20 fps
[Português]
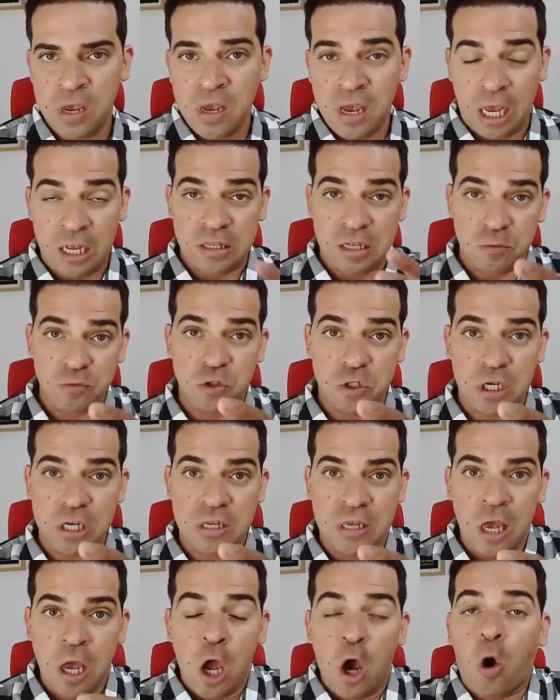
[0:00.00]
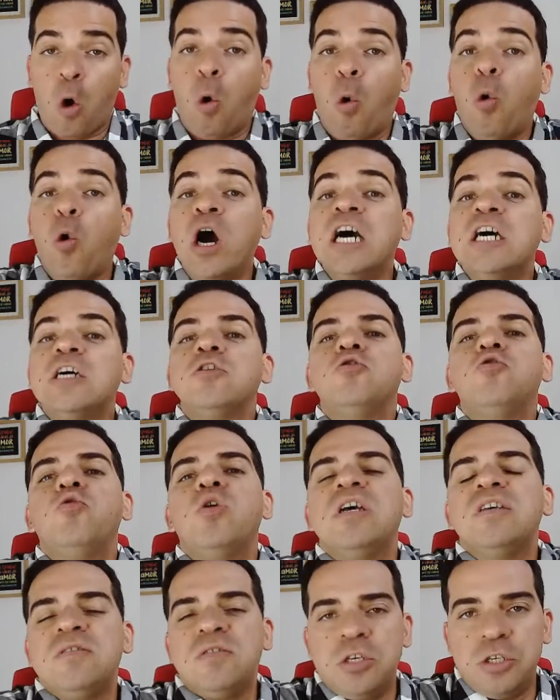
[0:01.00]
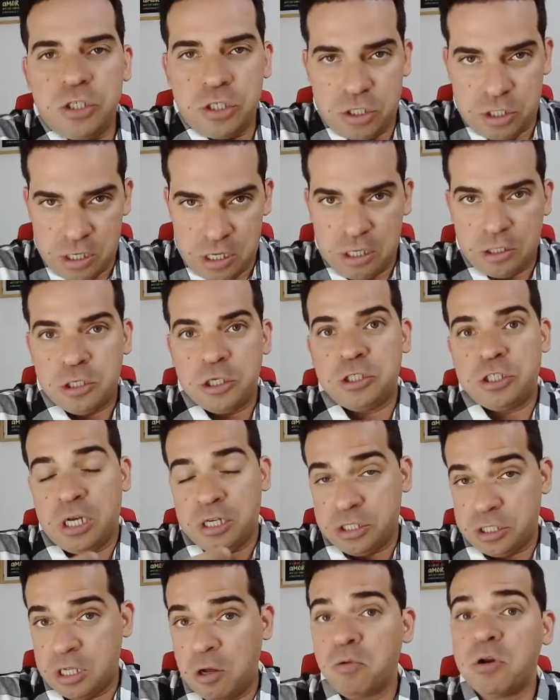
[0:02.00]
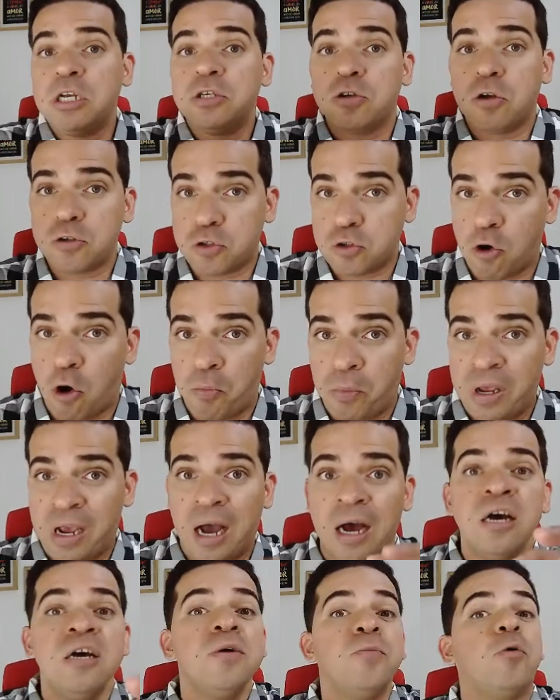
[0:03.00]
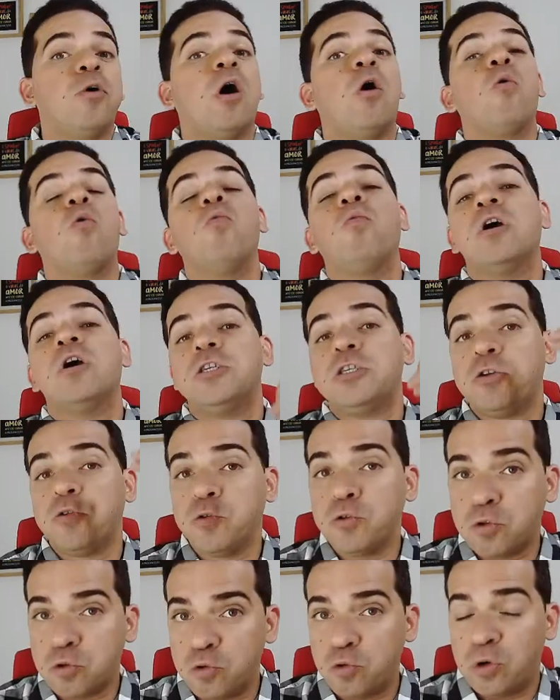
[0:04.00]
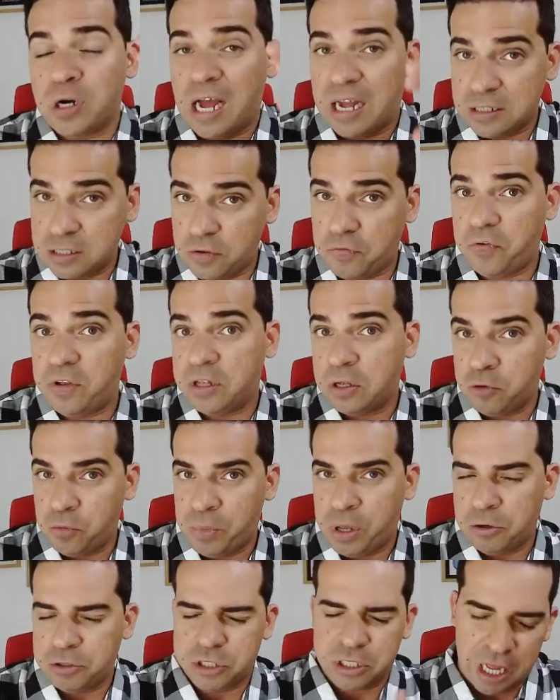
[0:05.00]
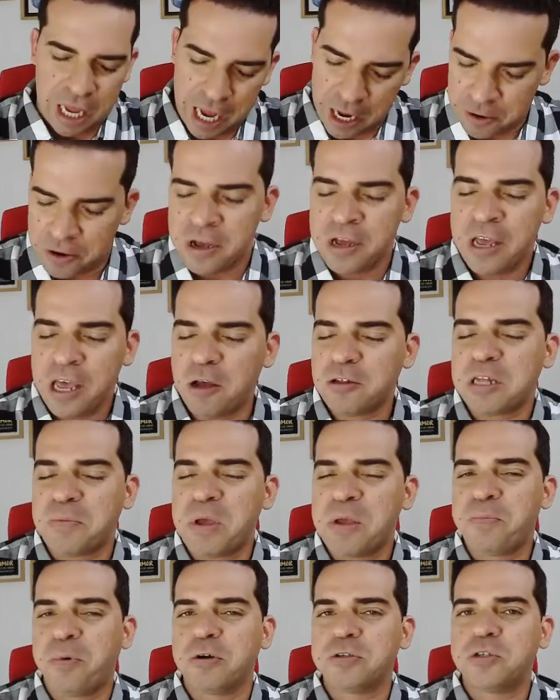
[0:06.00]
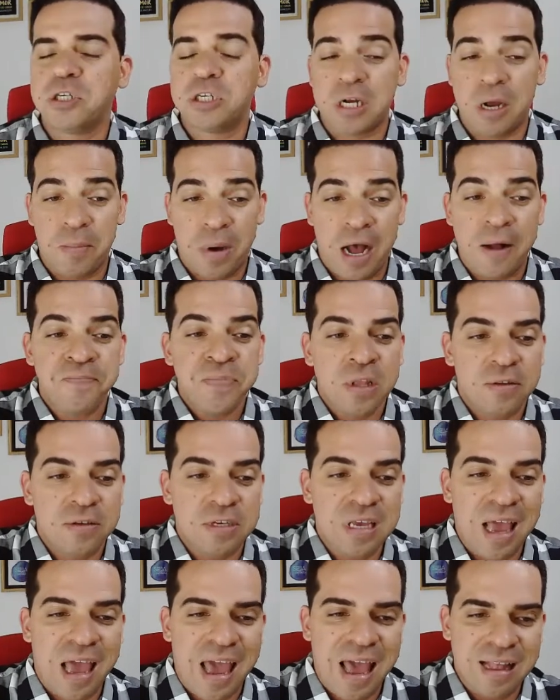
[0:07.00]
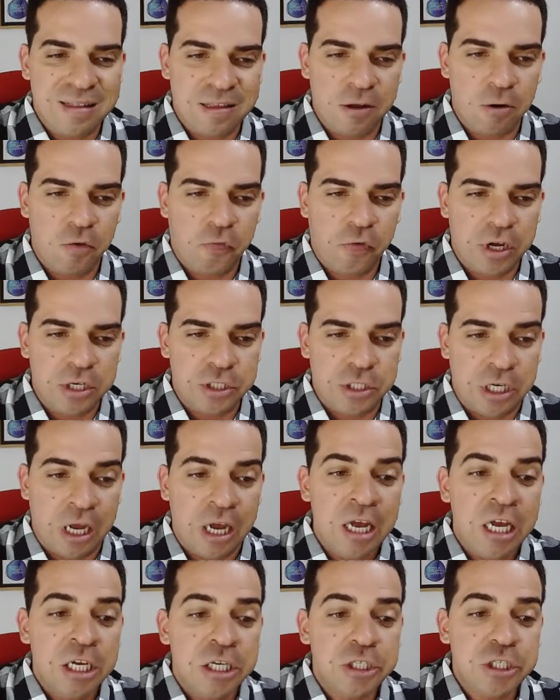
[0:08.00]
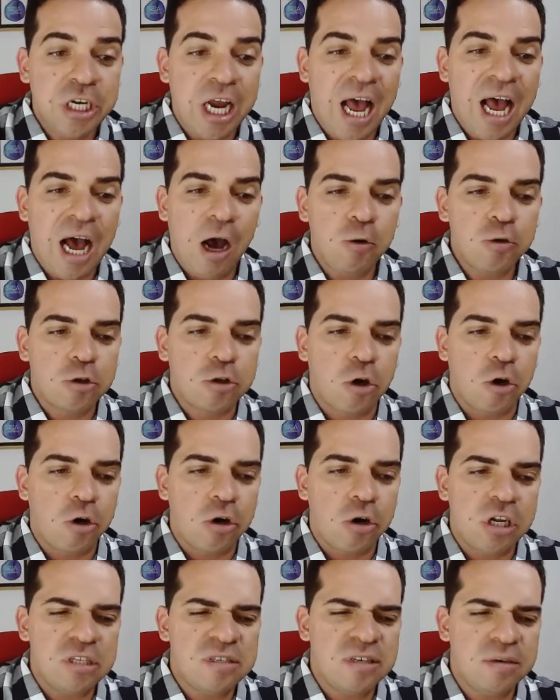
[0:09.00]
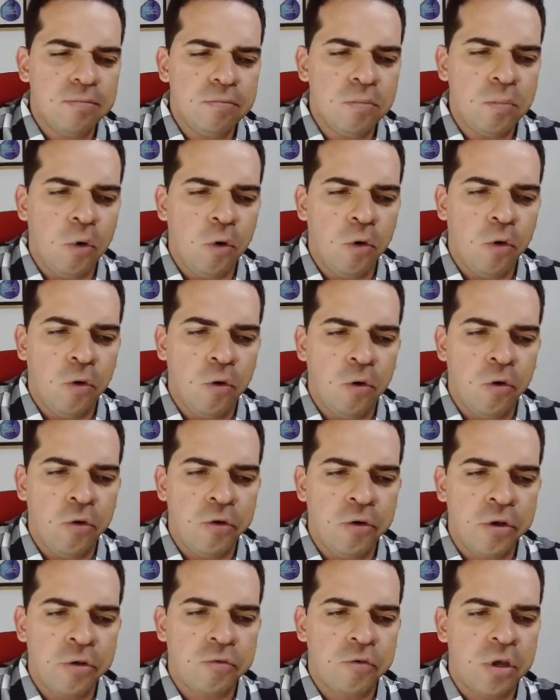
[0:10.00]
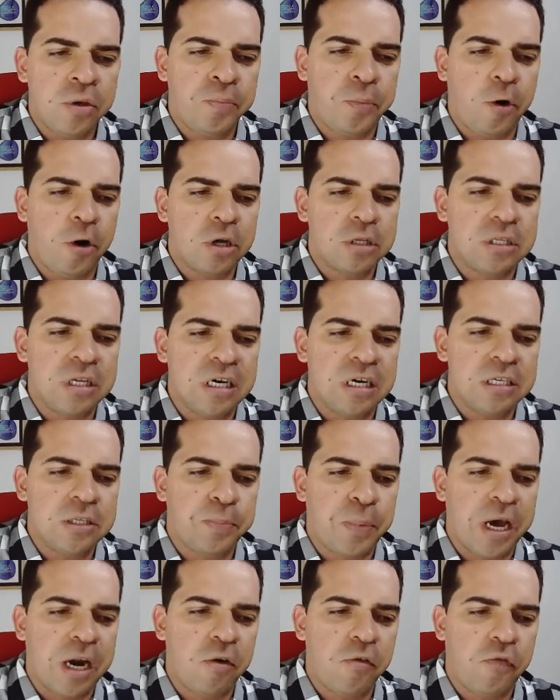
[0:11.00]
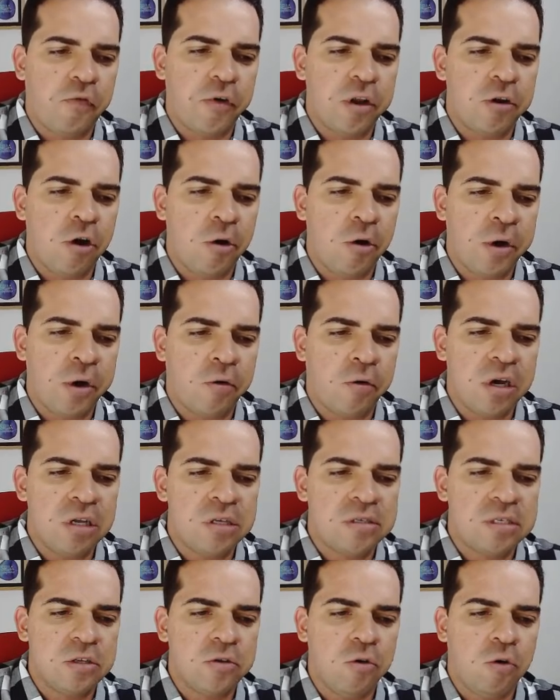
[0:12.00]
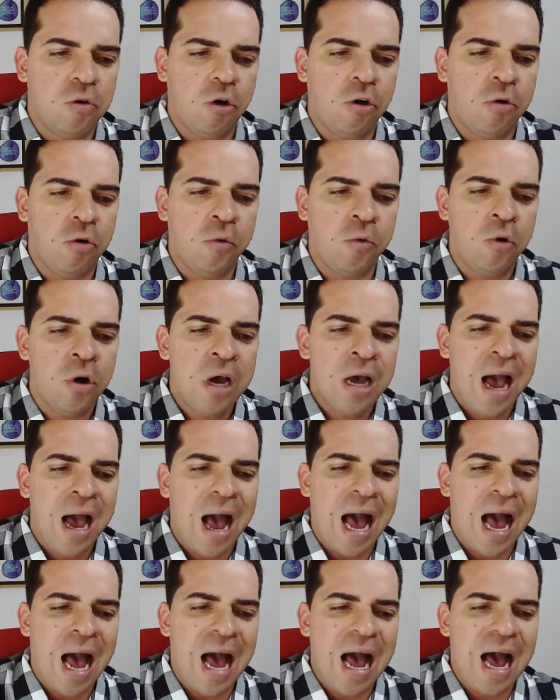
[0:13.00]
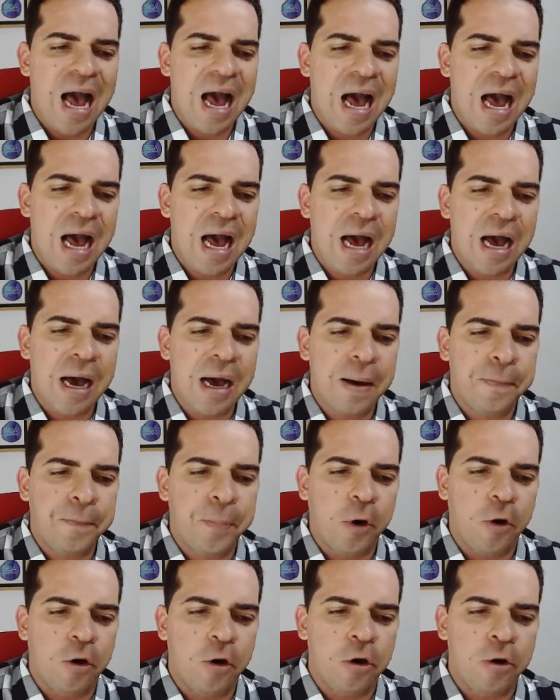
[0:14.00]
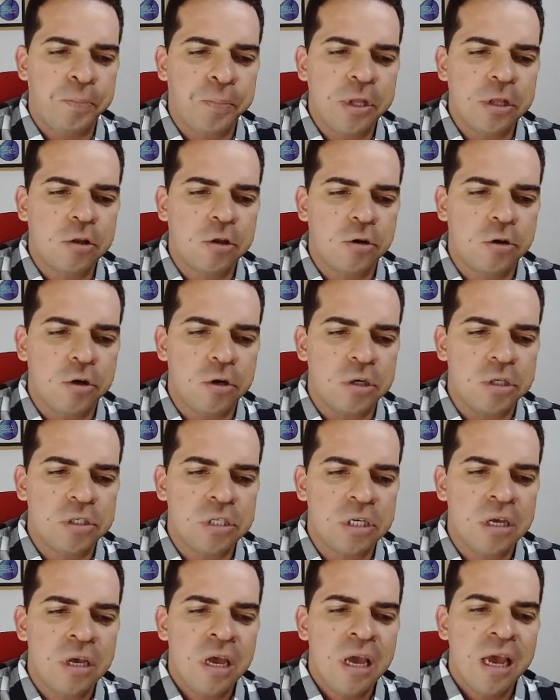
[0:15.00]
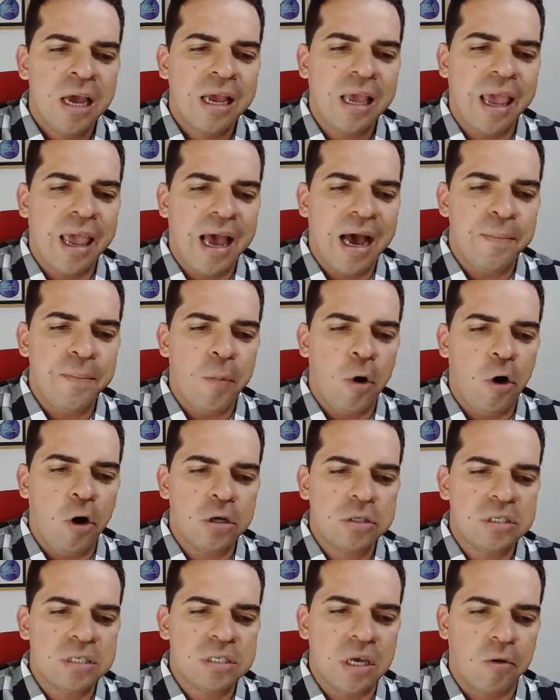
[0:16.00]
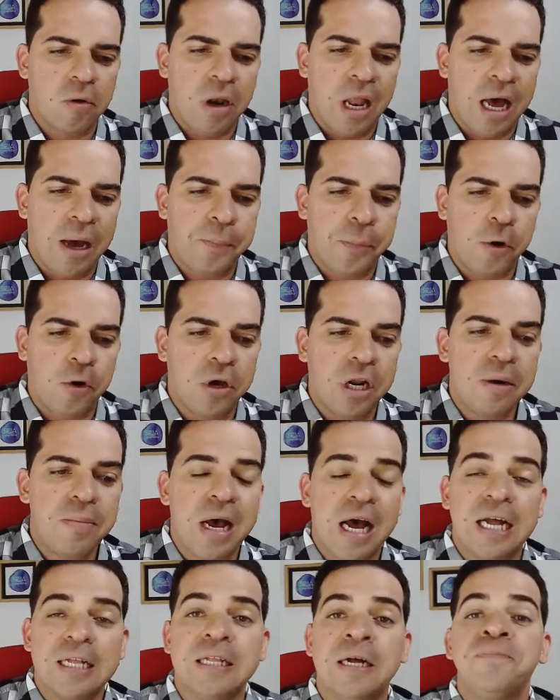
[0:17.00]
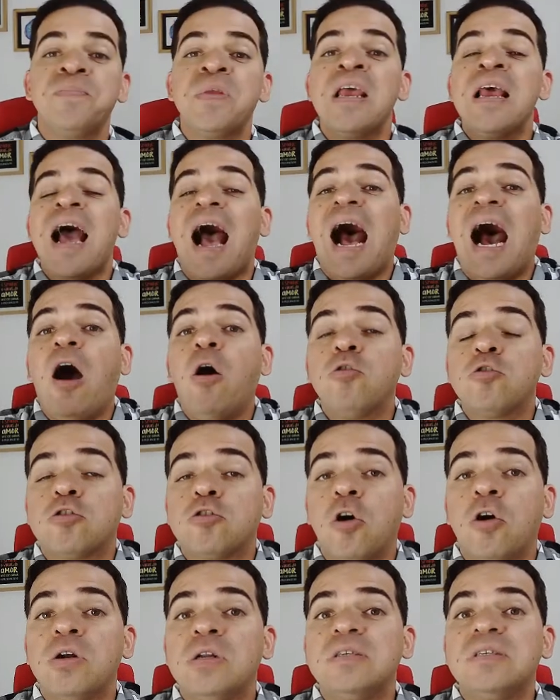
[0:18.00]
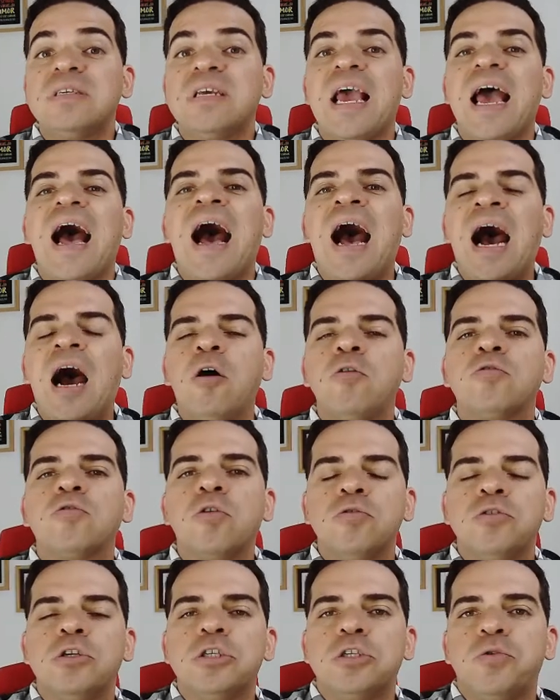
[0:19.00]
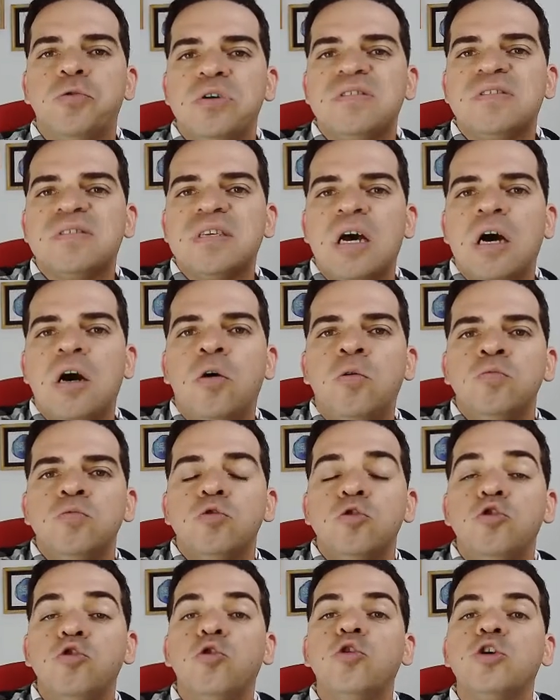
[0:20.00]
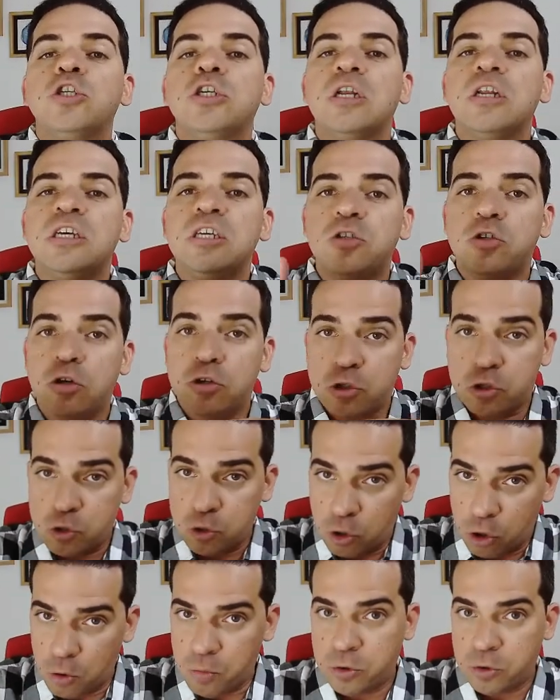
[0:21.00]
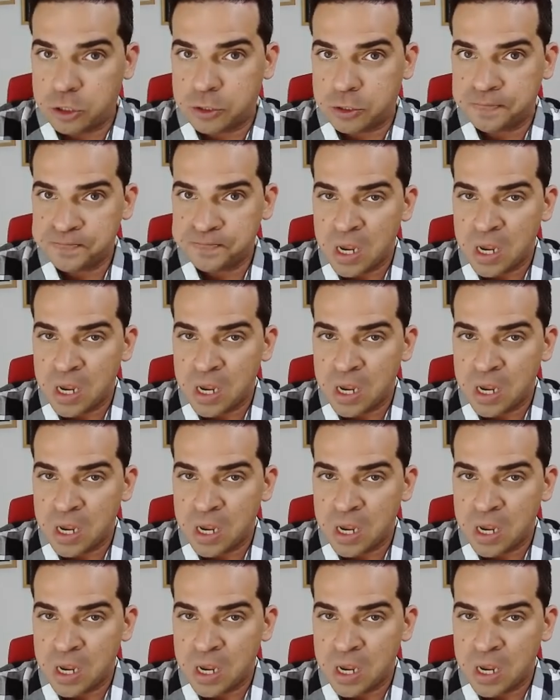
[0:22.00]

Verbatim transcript: Então, sim, quando existir digestão lisossômica por alguma estrutura advinda do meio externo, eu também posso te chamar de heterofagia. Já a autólise, muito importante para um fenômeno conhecido como a apoptose, que é a morte celular programada, a autólise é a autodestruição dos lisossomos.